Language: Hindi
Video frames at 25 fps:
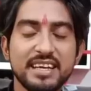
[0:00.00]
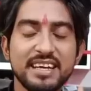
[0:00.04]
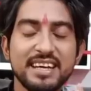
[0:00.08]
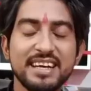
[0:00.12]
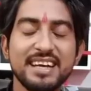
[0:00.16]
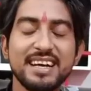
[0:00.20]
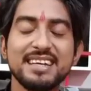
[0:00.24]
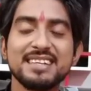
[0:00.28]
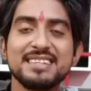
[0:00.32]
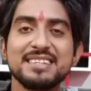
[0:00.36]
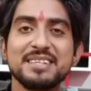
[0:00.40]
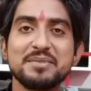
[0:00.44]

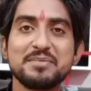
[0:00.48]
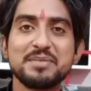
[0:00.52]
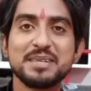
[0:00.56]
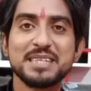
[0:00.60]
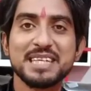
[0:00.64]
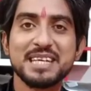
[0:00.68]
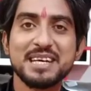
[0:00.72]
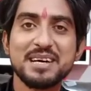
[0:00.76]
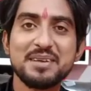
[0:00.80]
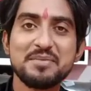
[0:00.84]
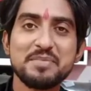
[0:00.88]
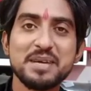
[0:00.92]
गाइस
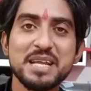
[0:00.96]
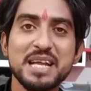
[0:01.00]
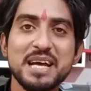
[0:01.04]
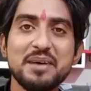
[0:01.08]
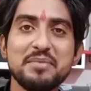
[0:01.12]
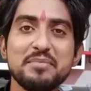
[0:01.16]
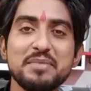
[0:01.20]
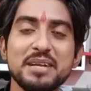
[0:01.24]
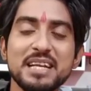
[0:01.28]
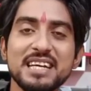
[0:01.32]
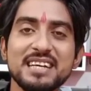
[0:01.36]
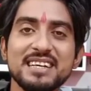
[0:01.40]
नमस्कार मेरा
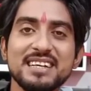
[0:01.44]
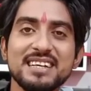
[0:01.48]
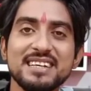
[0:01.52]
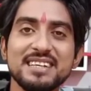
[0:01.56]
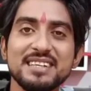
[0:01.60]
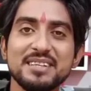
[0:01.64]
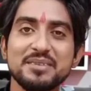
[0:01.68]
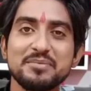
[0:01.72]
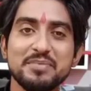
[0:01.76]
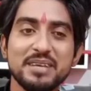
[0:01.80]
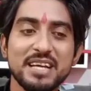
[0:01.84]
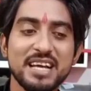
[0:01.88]
नाम
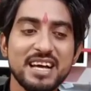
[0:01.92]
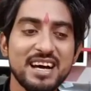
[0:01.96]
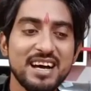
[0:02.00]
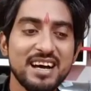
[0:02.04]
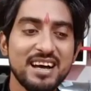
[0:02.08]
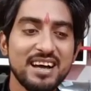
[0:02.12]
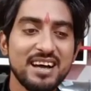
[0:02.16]
लकीत भैया